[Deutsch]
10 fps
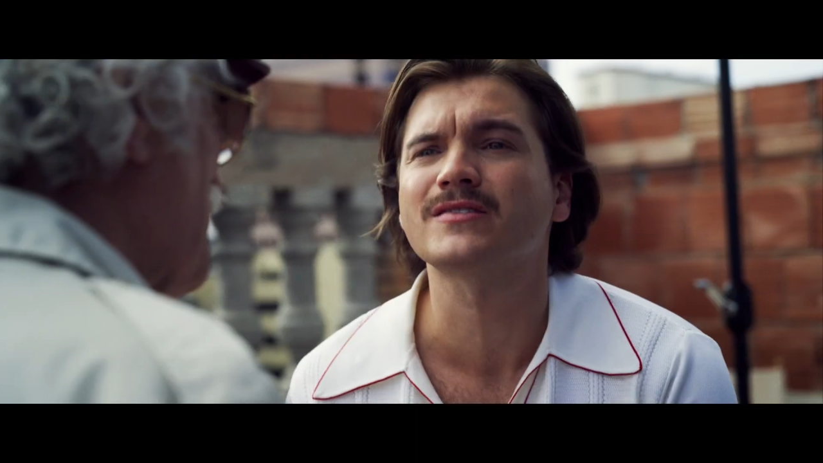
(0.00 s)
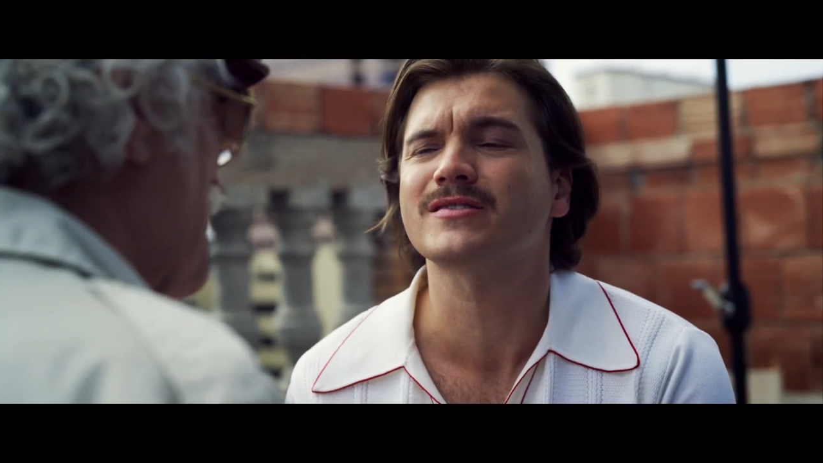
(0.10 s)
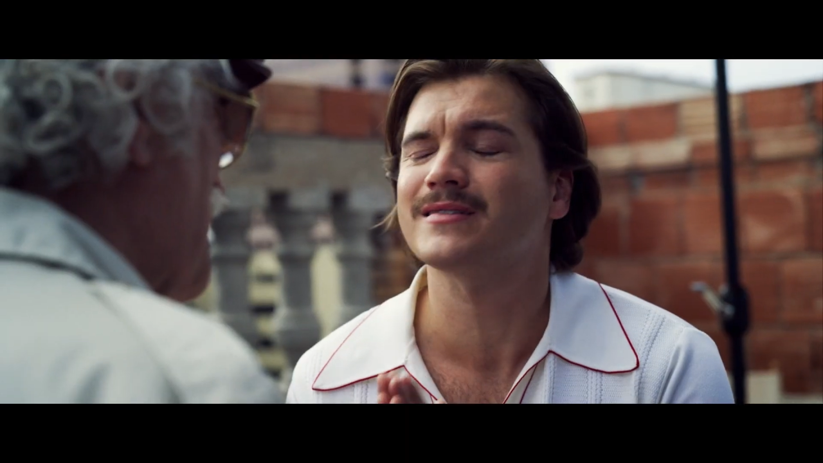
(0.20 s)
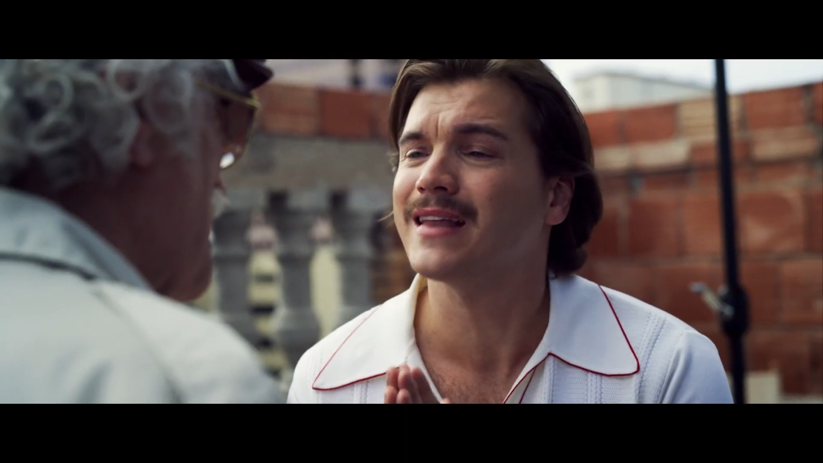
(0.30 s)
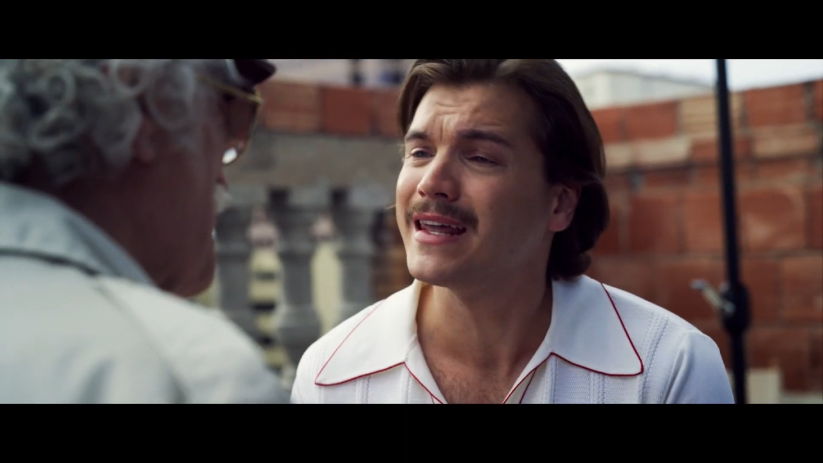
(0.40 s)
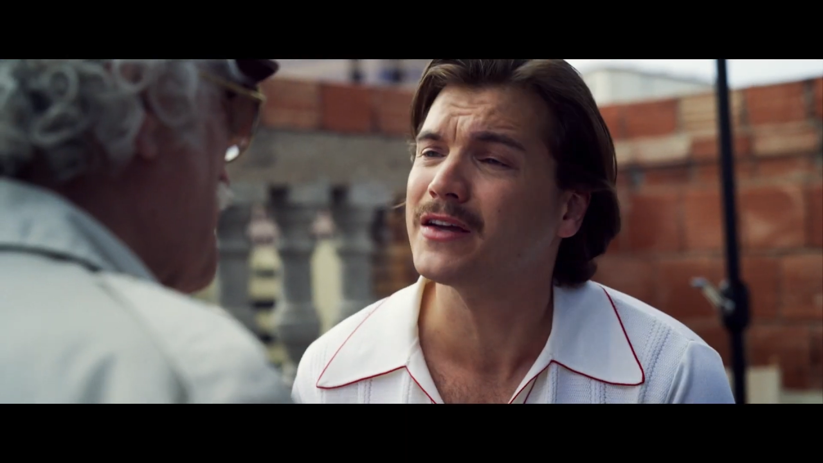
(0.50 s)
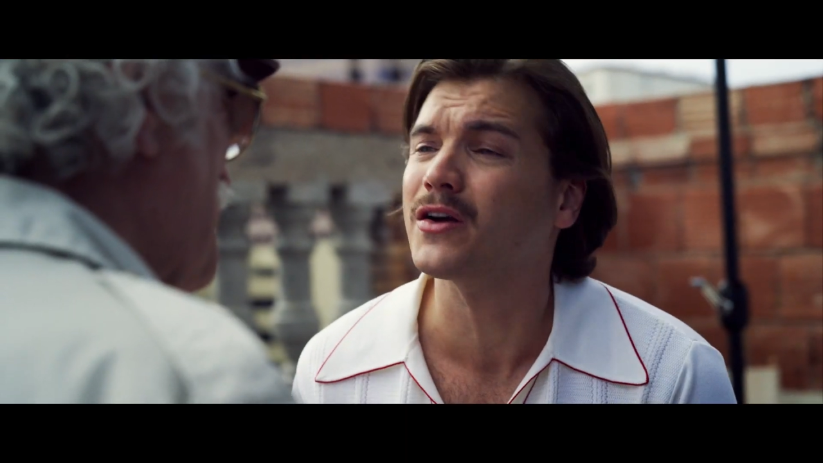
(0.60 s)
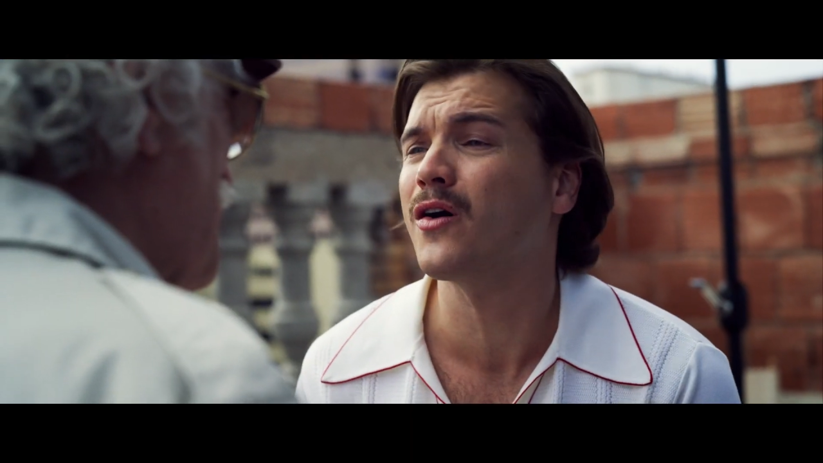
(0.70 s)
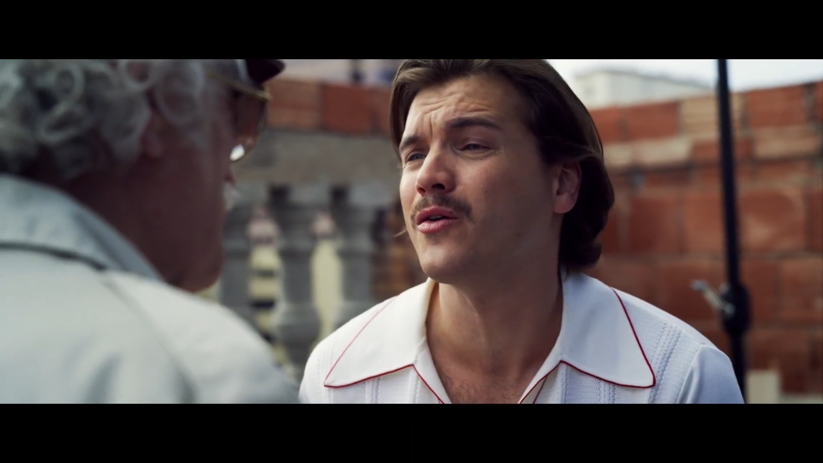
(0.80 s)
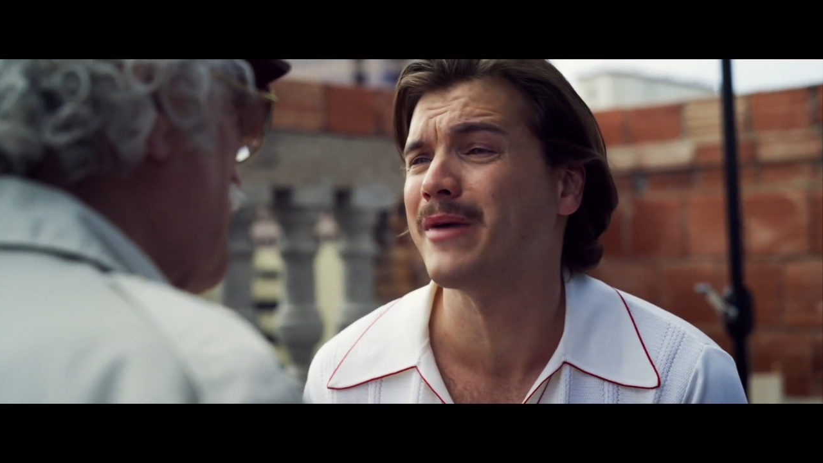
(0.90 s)
Du musst
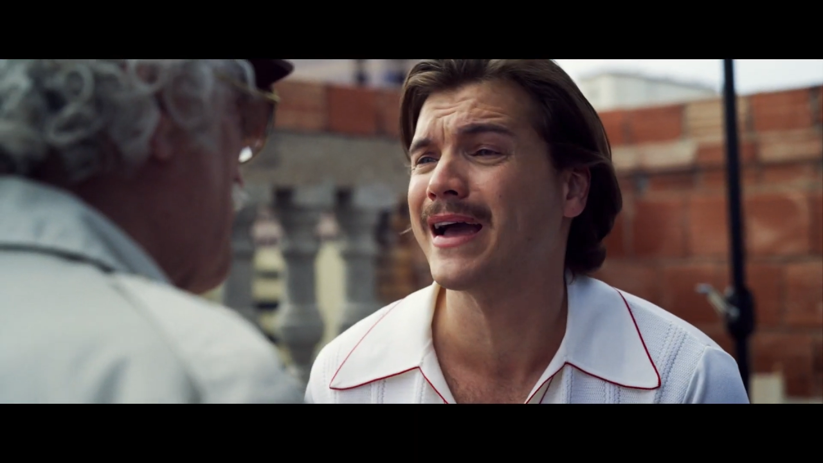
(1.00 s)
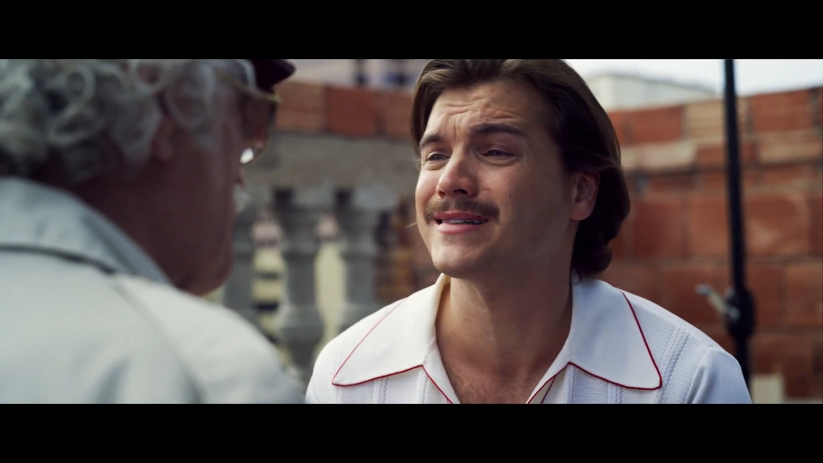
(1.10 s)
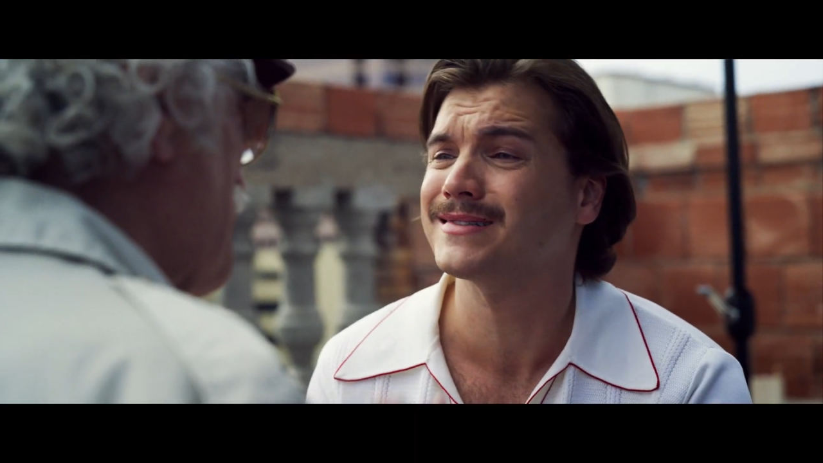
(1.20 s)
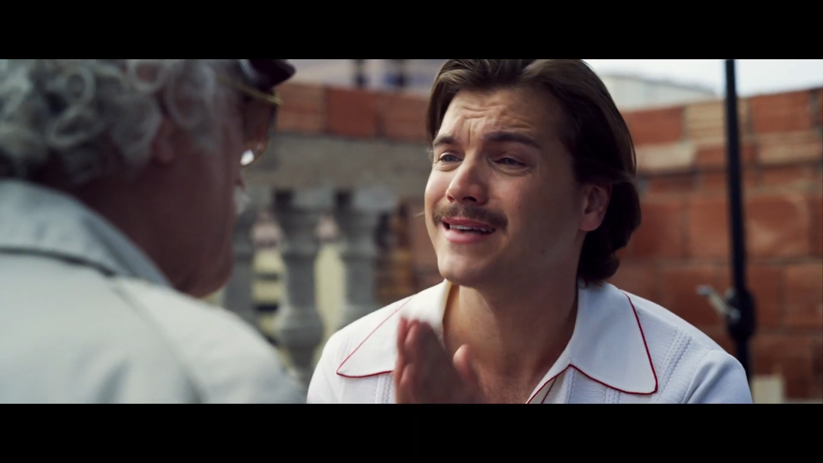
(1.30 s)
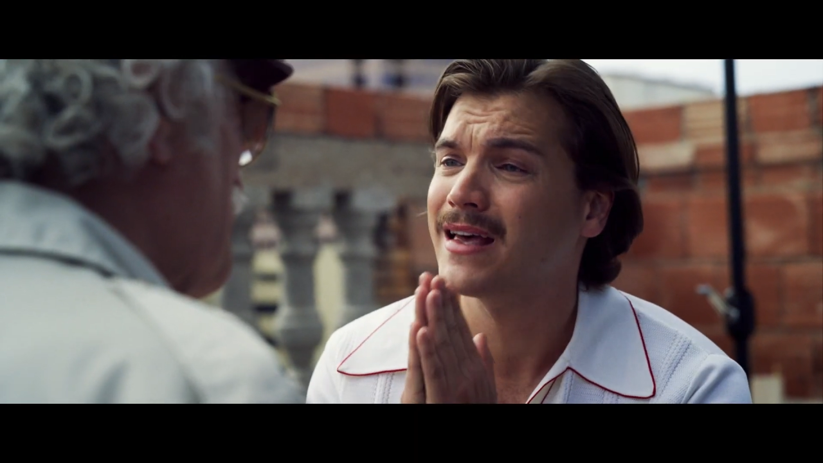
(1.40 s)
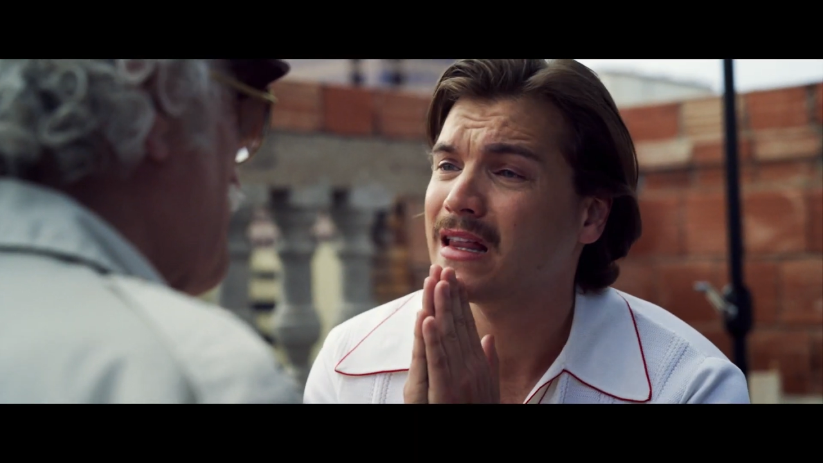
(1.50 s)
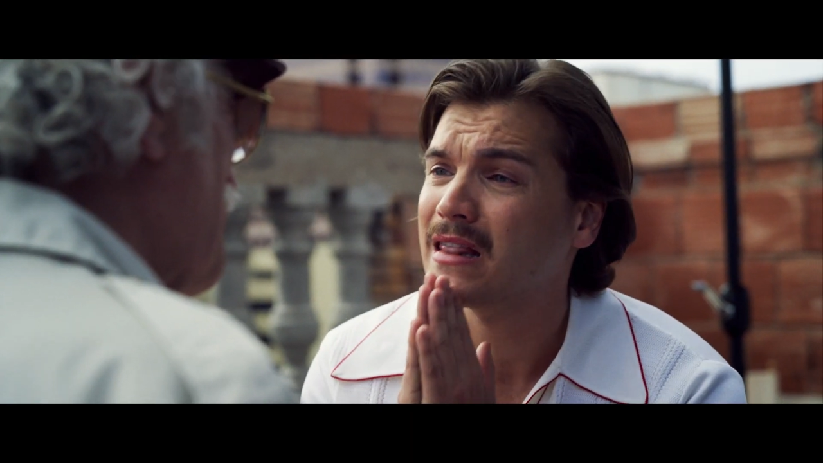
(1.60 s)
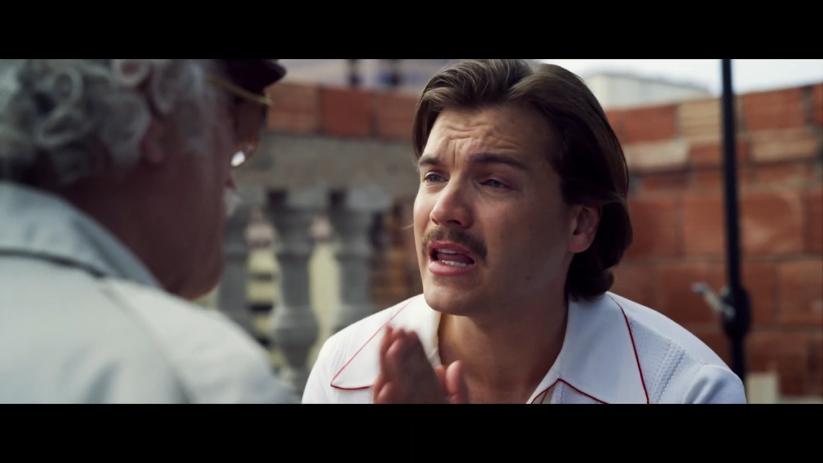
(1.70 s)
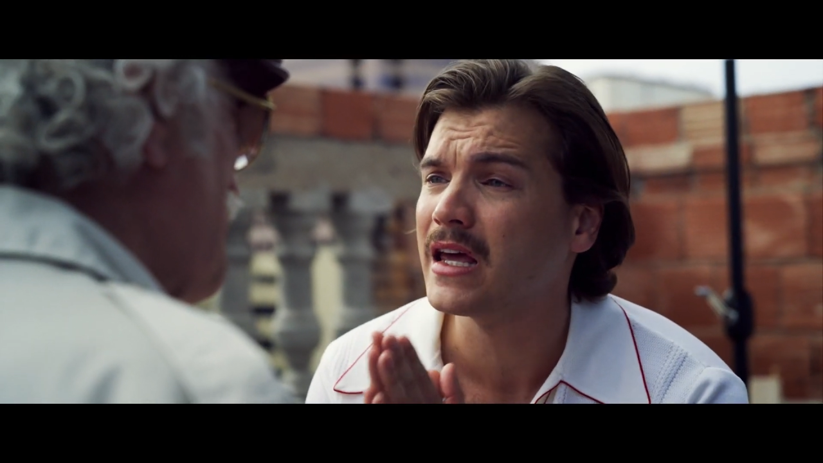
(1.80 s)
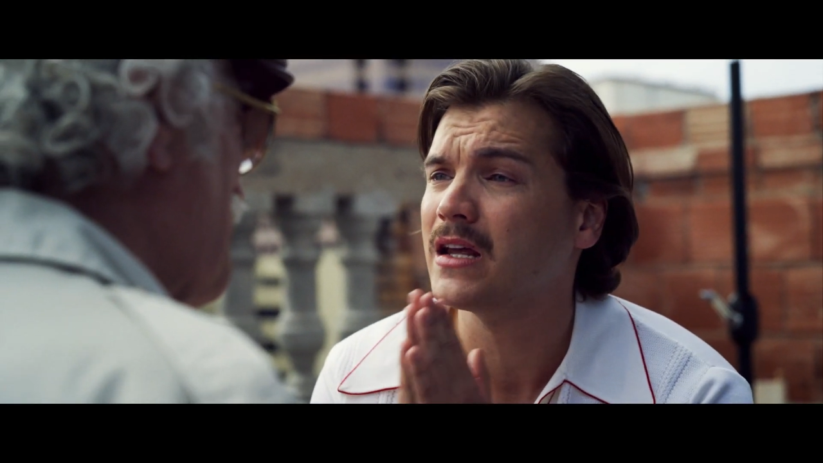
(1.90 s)
loslassen, Max.
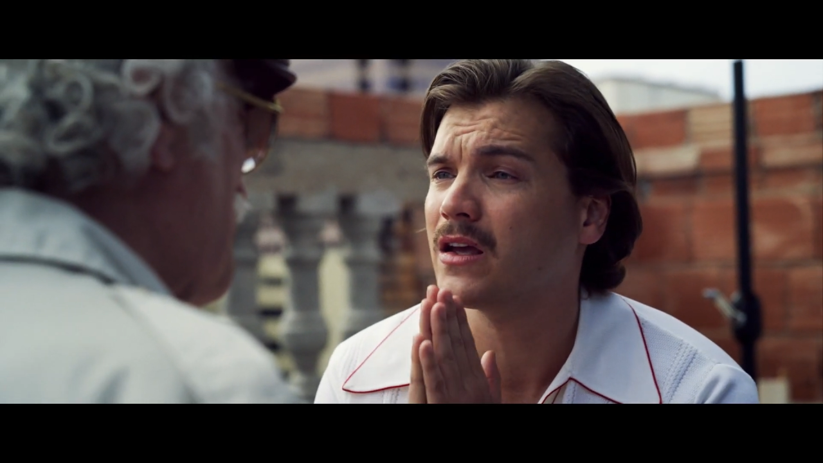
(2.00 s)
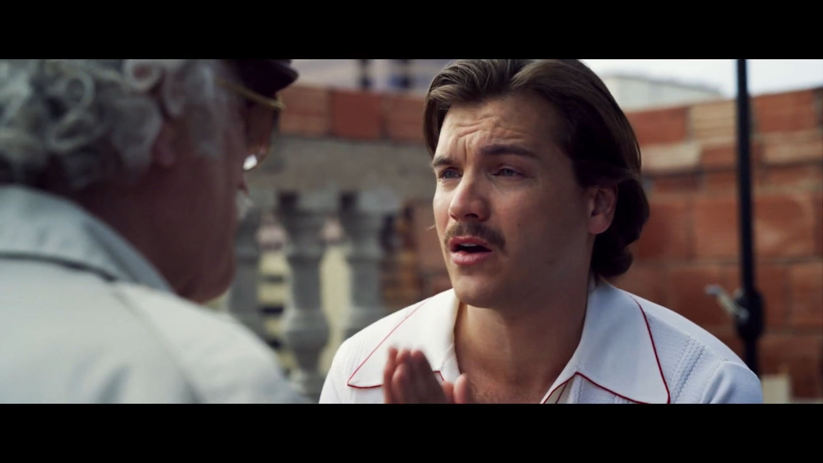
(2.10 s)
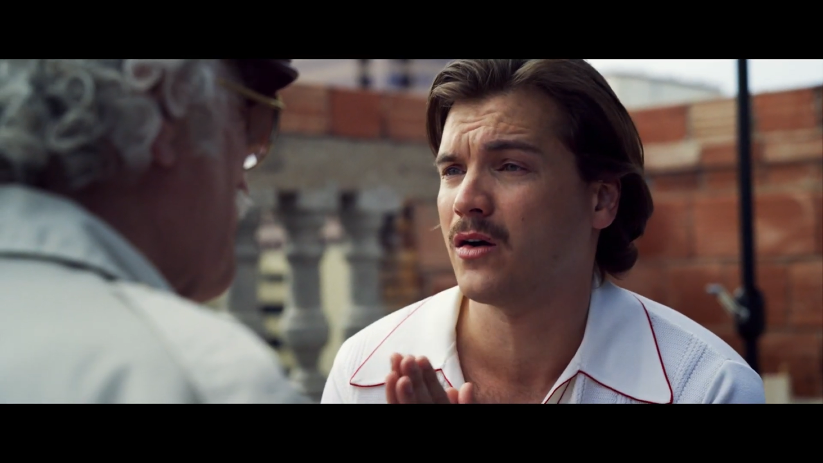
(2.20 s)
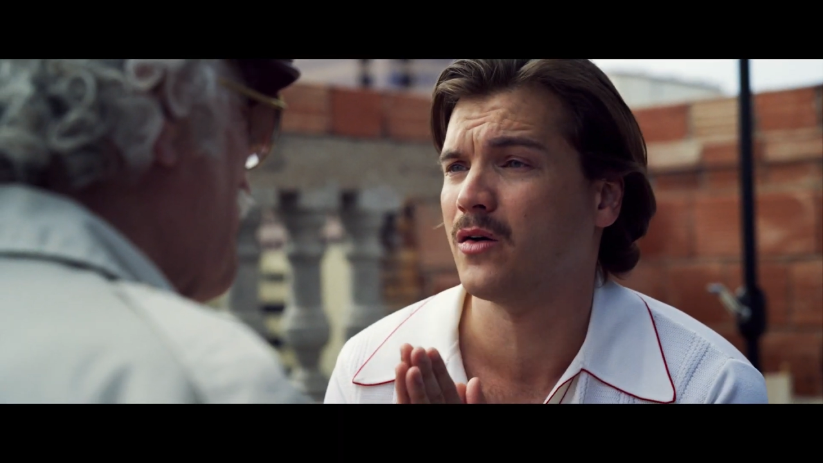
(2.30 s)
Lass doch